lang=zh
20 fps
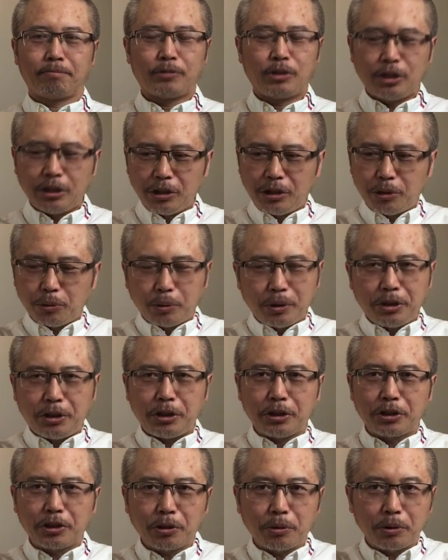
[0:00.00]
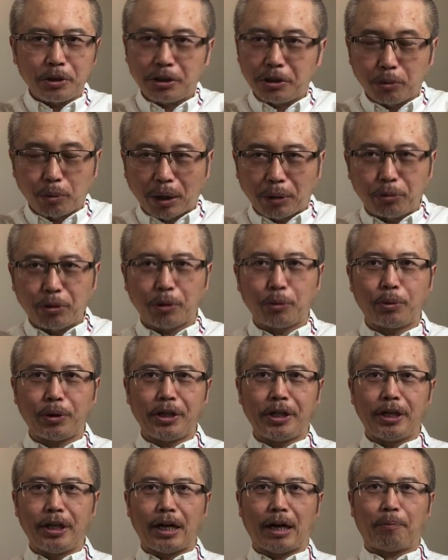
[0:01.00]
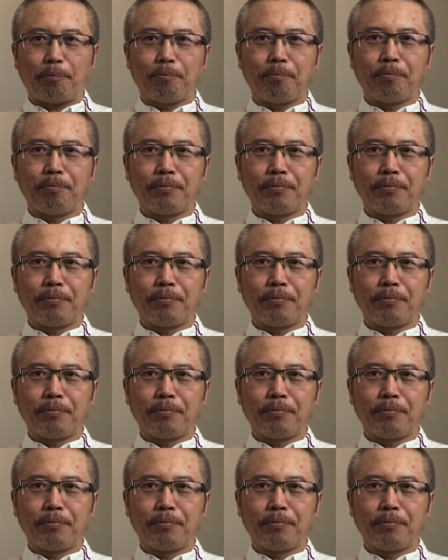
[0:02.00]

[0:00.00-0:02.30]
经济危机之后已经完全归零了，